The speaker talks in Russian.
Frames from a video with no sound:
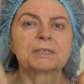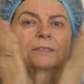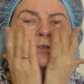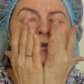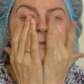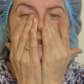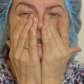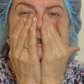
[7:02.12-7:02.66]

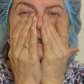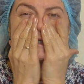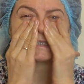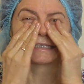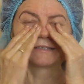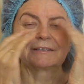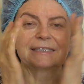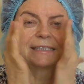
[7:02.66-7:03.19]
простого
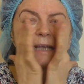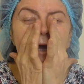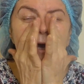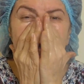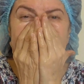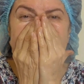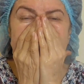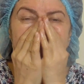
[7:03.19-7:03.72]
средства
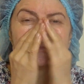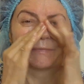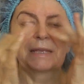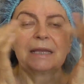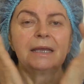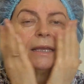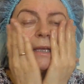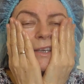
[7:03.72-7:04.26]
сахар
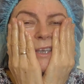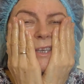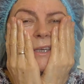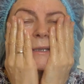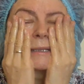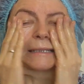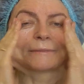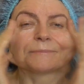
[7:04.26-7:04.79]

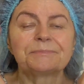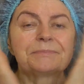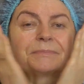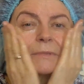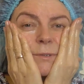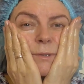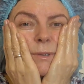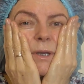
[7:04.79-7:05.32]
и
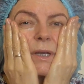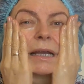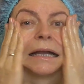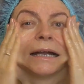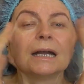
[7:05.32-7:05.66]
э,